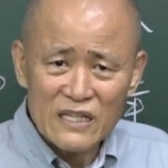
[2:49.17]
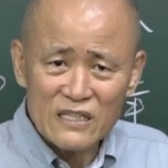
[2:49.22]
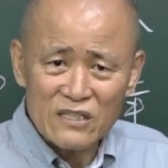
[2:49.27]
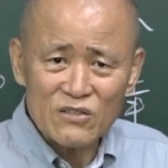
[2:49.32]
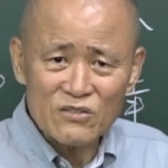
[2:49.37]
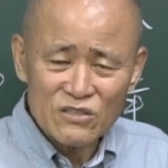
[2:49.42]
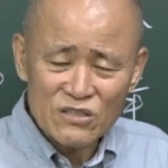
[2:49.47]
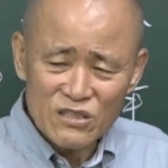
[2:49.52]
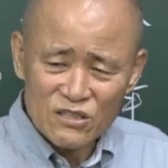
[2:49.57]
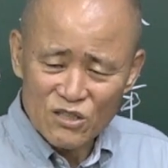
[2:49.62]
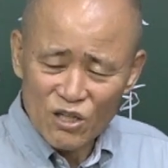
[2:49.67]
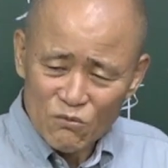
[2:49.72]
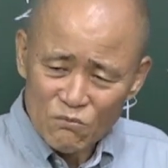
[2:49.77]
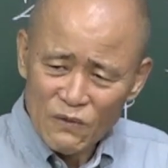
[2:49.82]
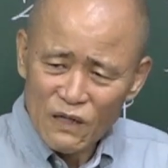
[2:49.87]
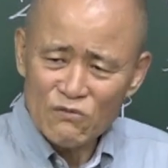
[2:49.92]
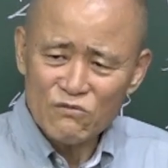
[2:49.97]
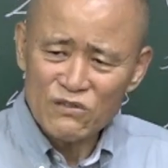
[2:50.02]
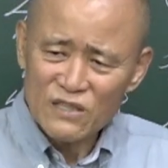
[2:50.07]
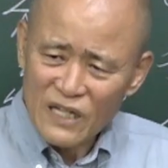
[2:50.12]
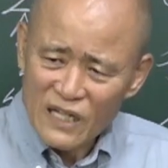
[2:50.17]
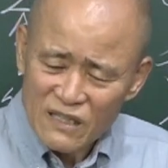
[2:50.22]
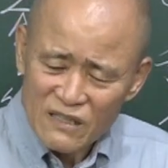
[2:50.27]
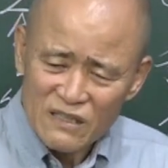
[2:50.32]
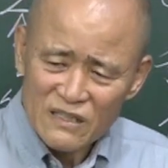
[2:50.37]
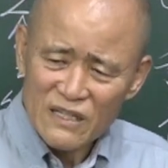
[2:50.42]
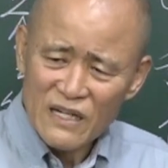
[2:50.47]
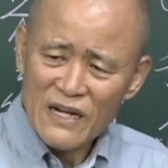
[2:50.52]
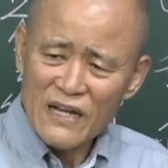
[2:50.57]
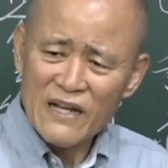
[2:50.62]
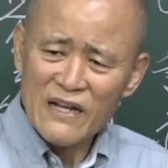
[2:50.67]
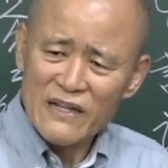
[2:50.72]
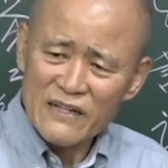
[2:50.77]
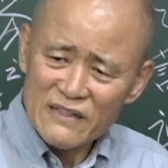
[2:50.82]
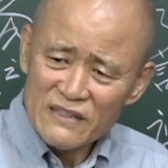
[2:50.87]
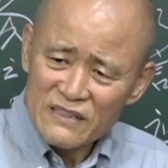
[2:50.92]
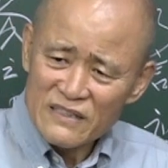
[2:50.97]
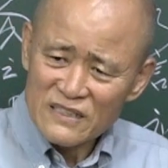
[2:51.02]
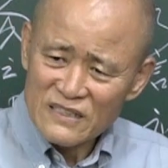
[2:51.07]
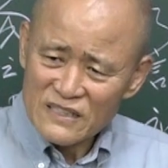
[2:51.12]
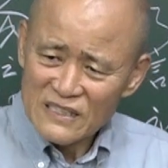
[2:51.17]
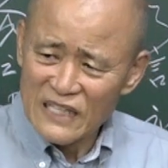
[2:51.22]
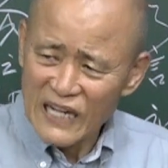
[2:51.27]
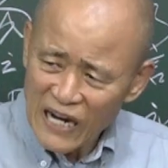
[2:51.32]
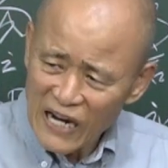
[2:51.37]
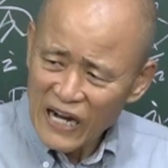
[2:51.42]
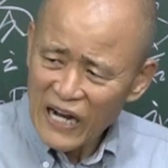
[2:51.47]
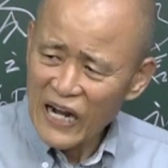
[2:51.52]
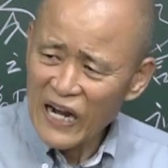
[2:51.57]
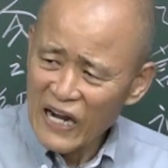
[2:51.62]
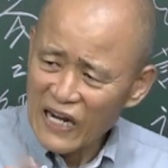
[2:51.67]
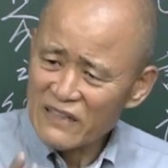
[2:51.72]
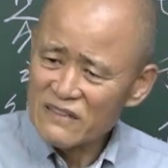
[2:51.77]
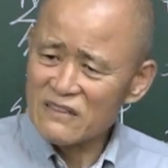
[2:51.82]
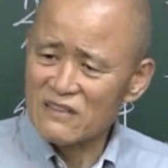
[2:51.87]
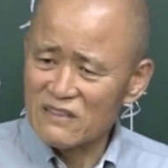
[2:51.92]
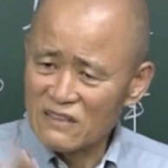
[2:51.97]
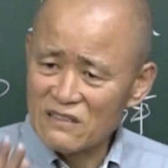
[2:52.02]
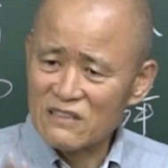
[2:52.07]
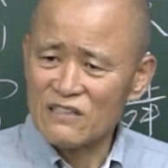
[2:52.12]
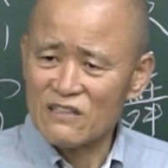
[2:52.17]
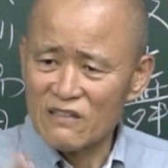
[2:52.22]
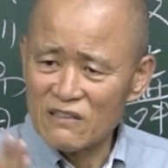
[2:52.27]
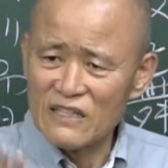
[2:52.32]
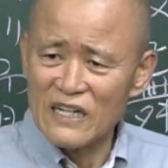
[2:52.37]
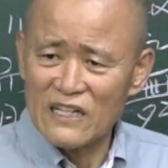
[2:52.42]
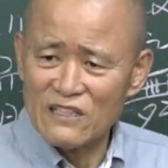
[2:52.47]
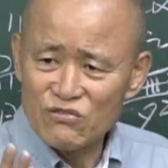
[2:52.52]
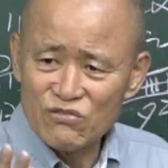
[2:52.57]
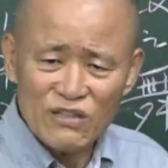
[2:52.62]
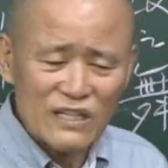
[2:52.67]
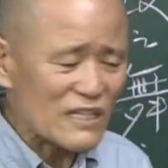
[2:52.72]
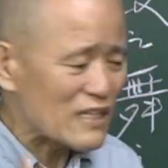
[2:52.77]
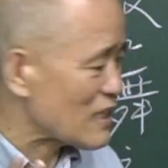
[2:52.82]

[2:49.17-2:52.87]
이것은 정말 우리가 그걸 다 드러낼 수가